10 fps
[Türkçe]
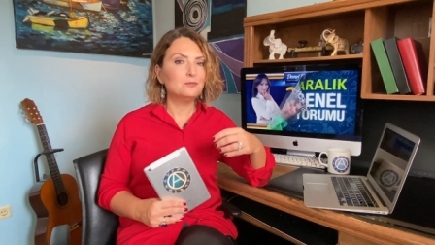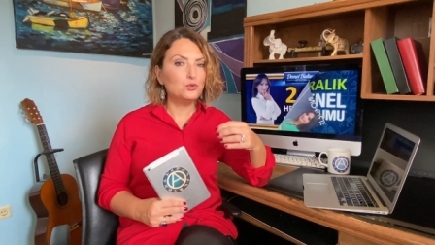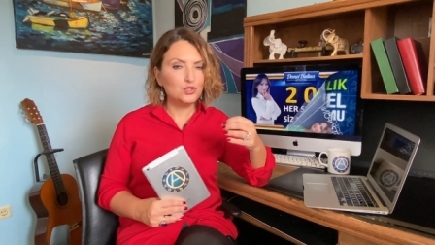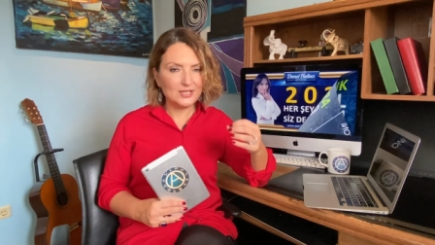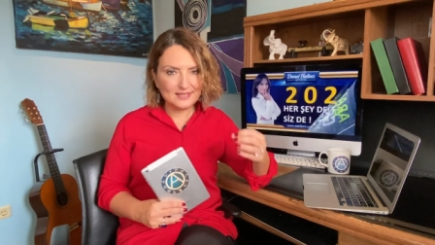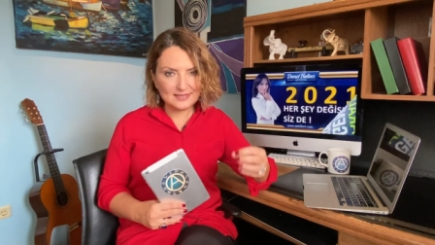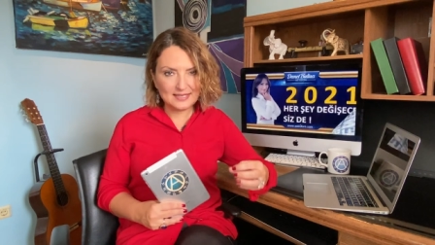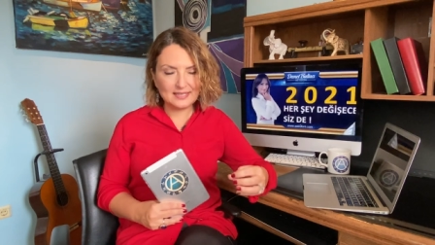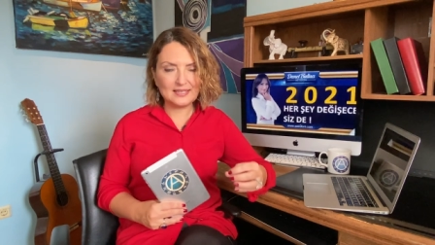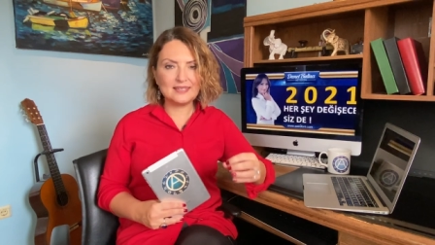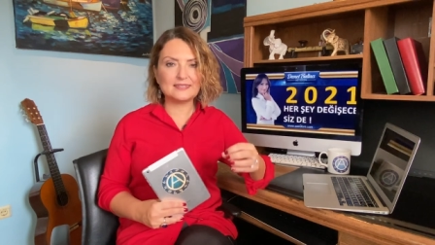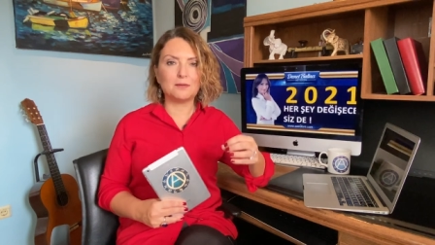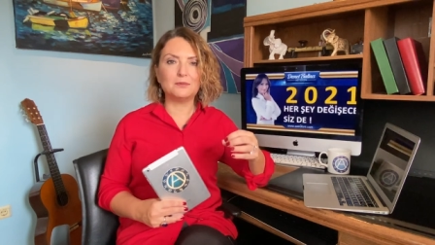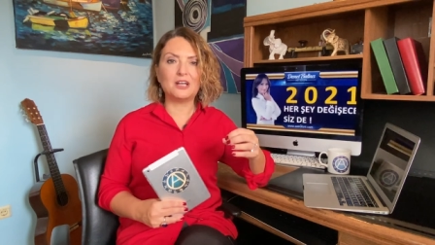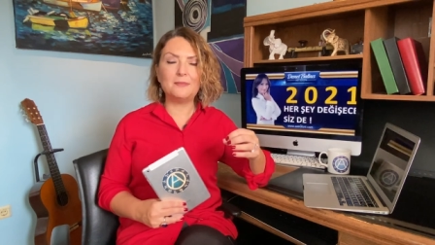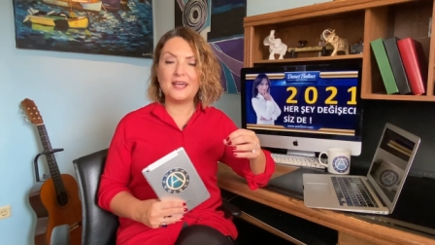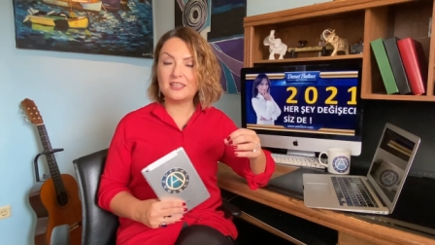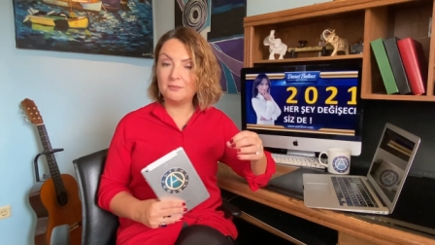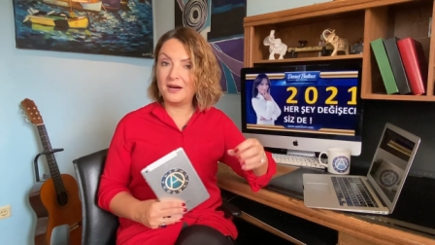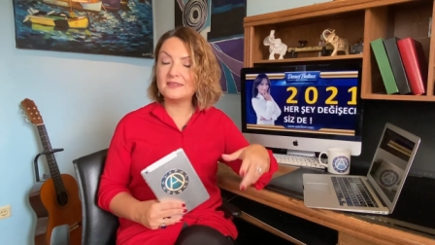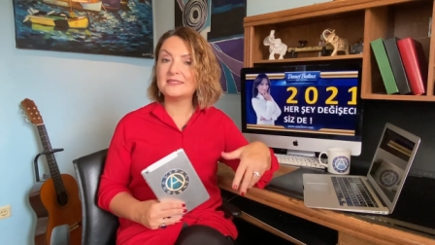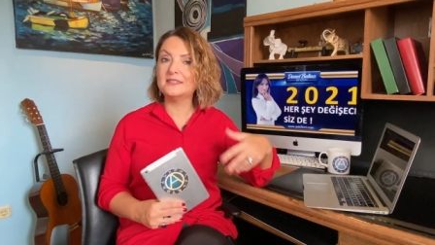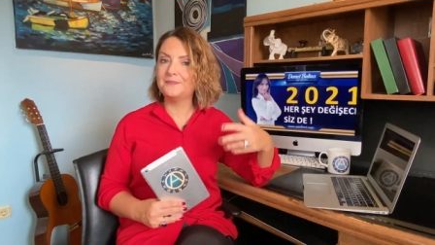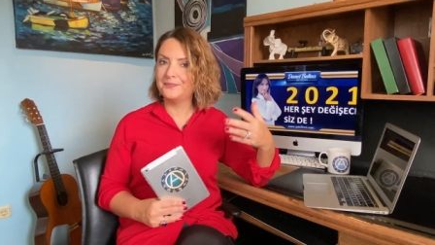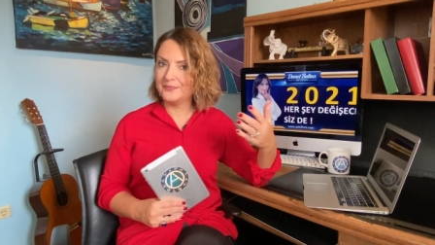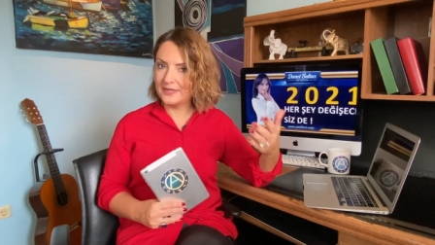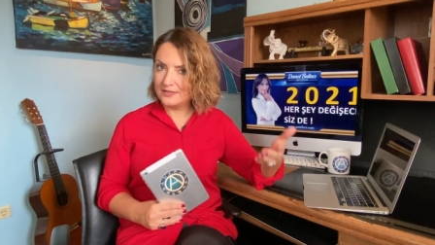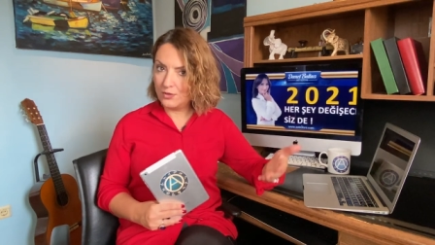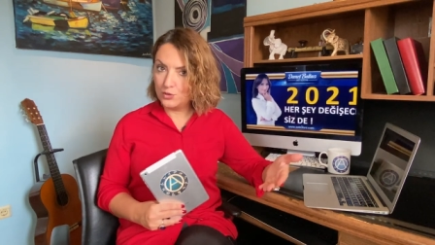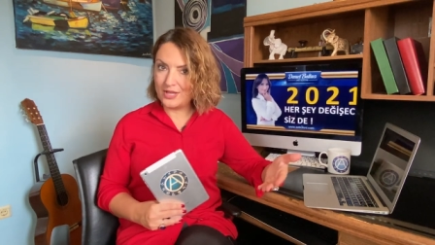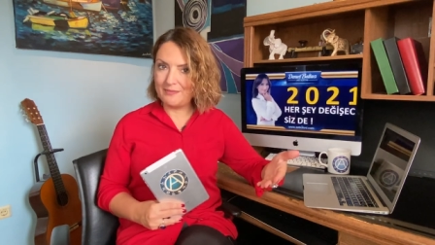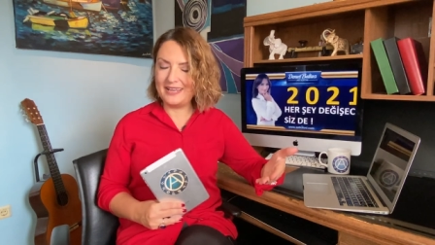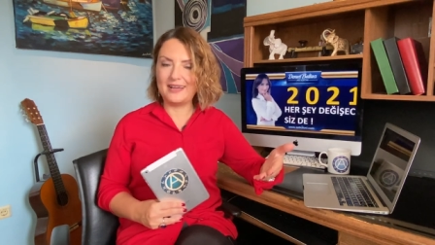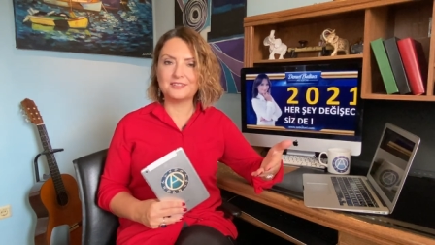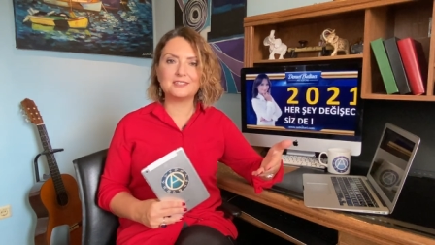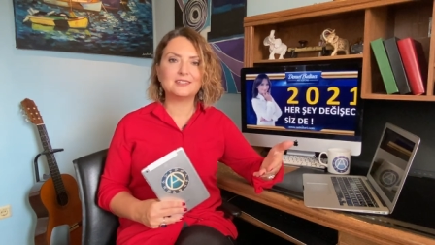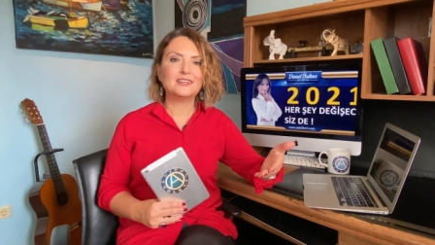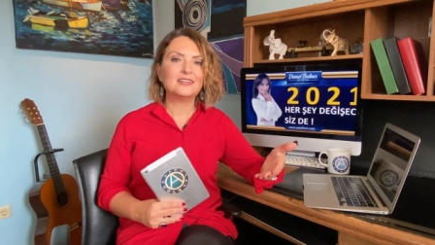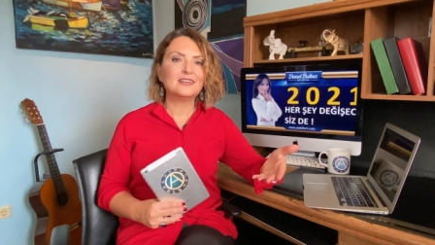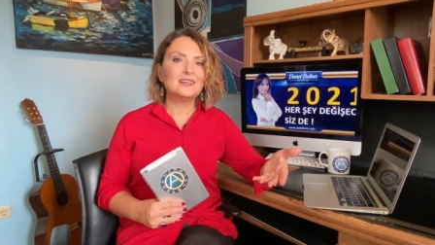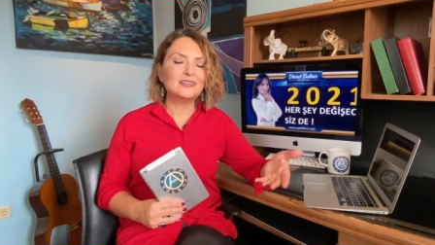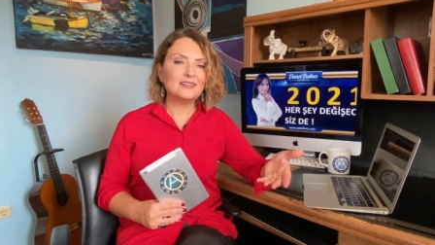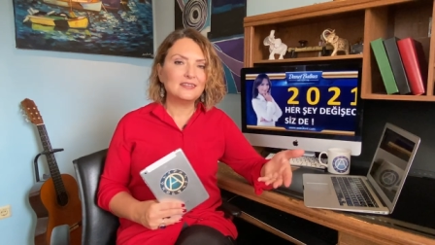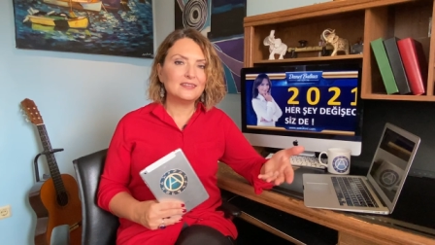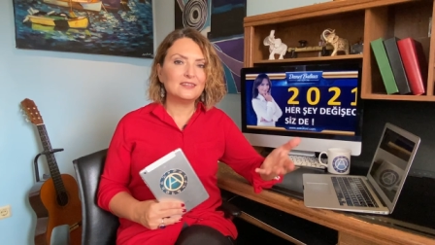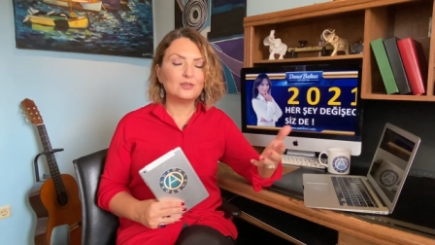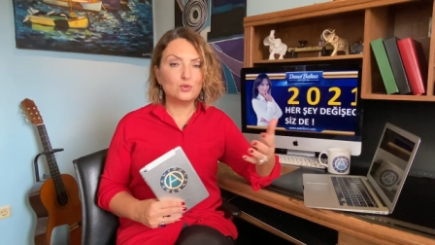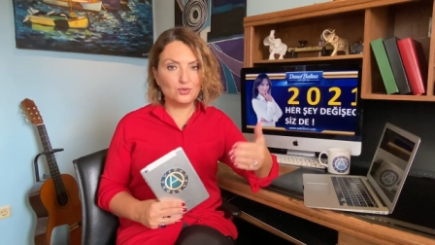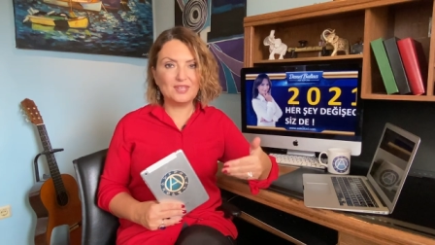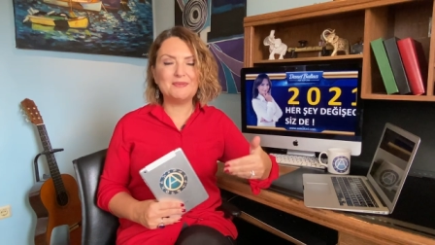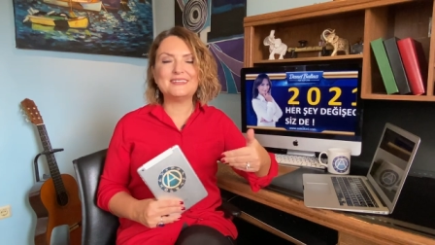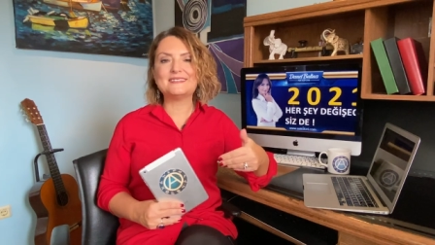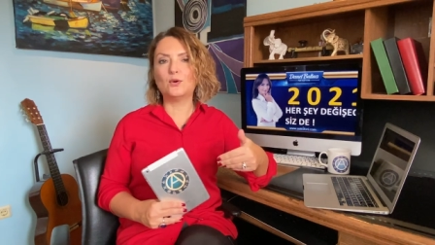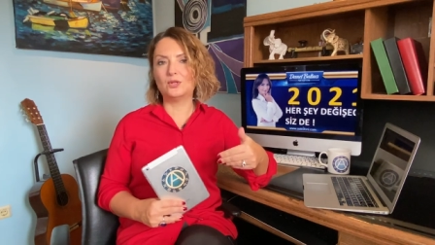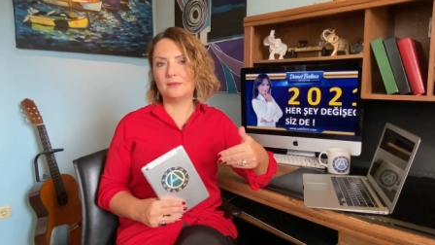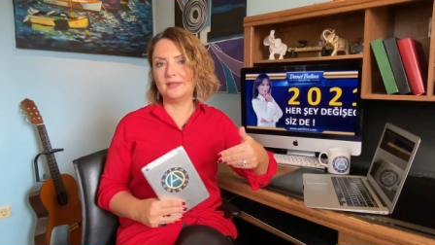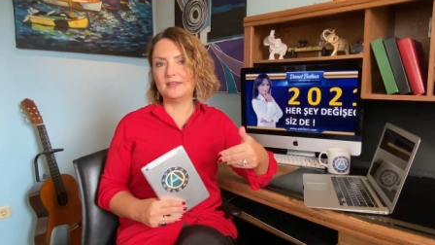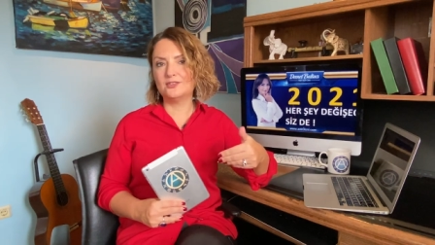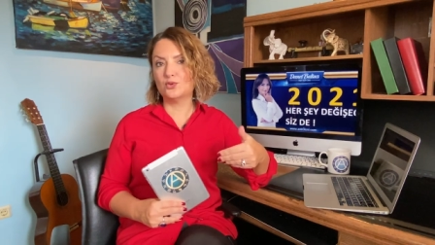bütçenizle ilgili hesaplar, belki bazı ödemeler e, gündeminizde olabilir.